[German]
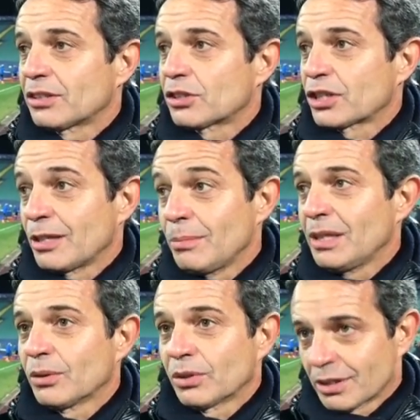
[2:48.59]
die Stimmung
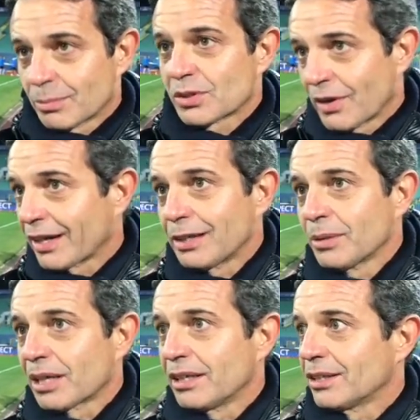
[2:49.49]
und die Atmosphäre
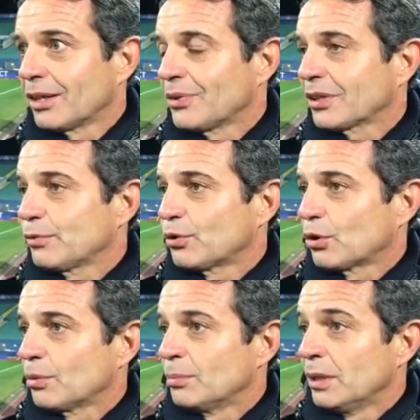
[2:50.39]
immer ein eine andere
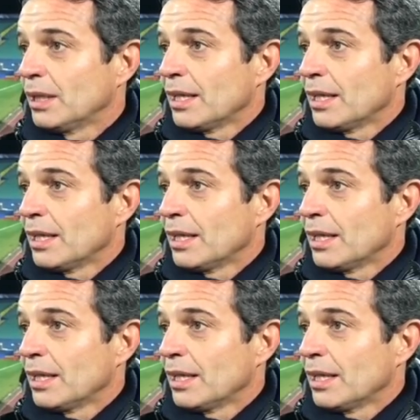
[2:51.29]
Form dem